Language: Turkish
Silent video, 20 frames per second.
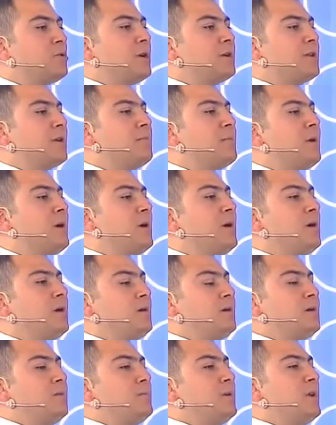Bunlardan
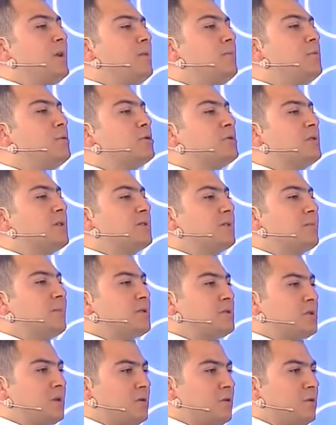e, belli bir yüzdesi
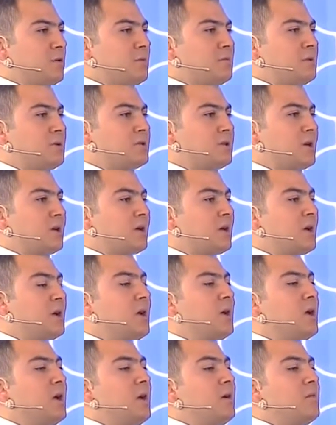başarılı olabilecek.
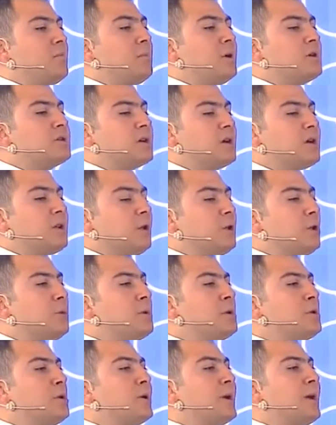Başarılı
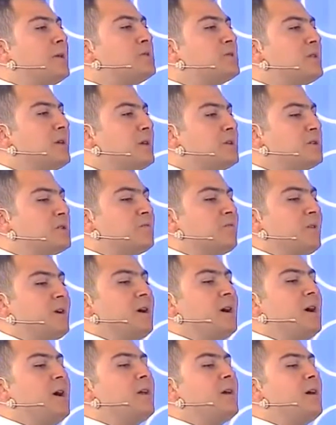olamayan öğrenciler için
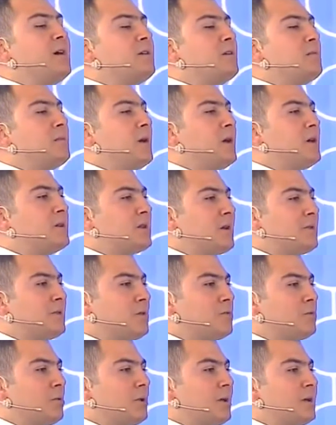veya herhangi bir
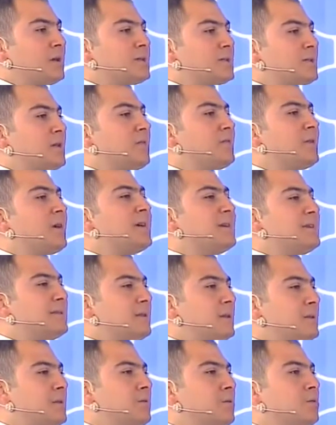heyecandan dolayı sınavda
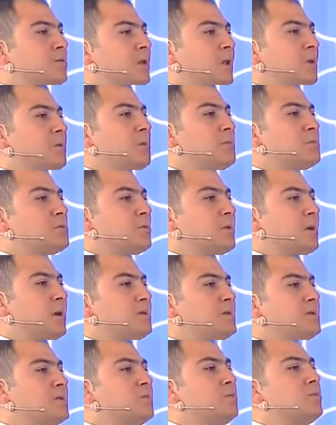istediği not alamamış
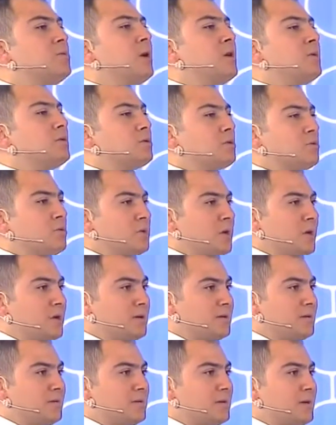öğrenci için dünyanın sonu
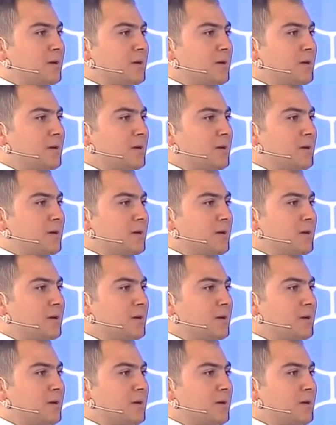değil.